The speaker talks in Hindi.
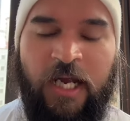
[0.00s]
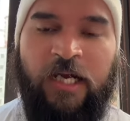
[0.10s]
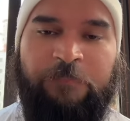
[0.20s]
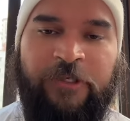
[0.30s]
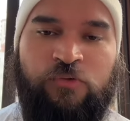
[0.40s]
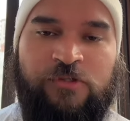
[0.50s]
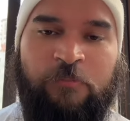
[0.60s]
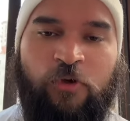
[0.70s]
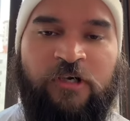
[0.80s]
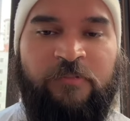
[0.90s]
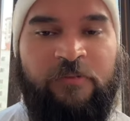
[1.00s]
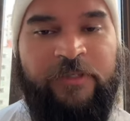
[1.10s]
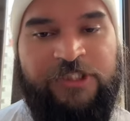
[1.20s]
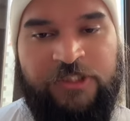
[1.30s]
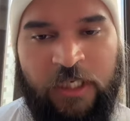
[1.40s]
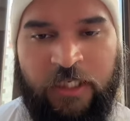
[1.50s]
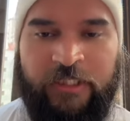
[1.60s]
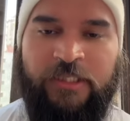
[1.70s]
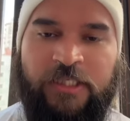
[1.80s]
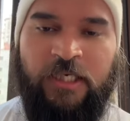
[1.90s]
आपने उस अपॉइंटमेंट में जाना
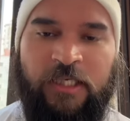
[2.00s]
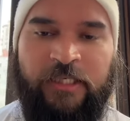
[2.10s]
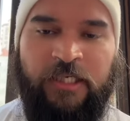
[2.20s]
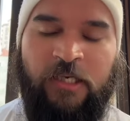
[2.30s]
ही जाना है